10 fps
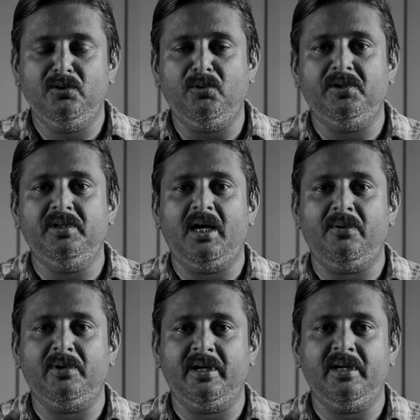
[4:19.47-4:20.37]
இன்னொன்று
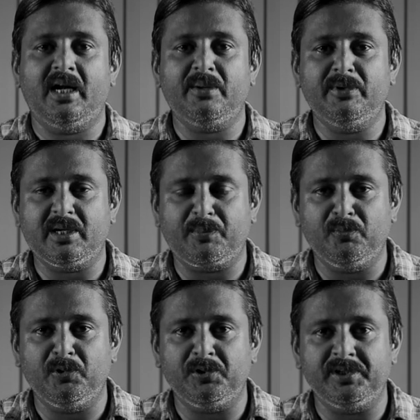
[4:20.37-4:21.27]
அவங்க
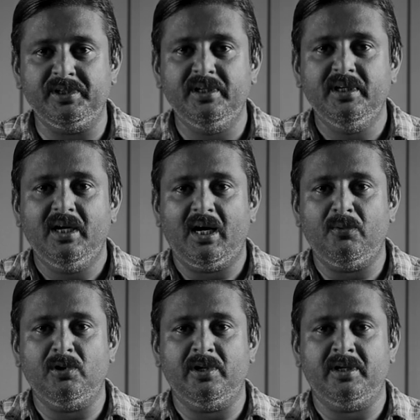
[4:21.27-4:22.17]
அனுமதிக்கப்படும் போது
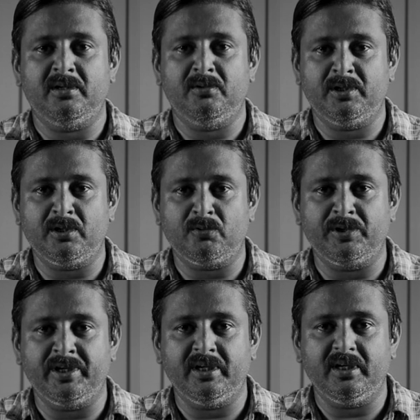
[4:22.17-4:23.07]
அவங்க
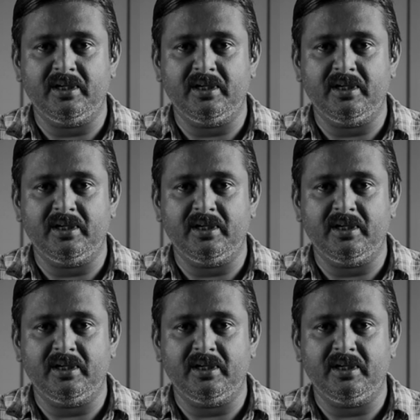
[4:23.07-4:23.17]
இருக்கக்கூடிய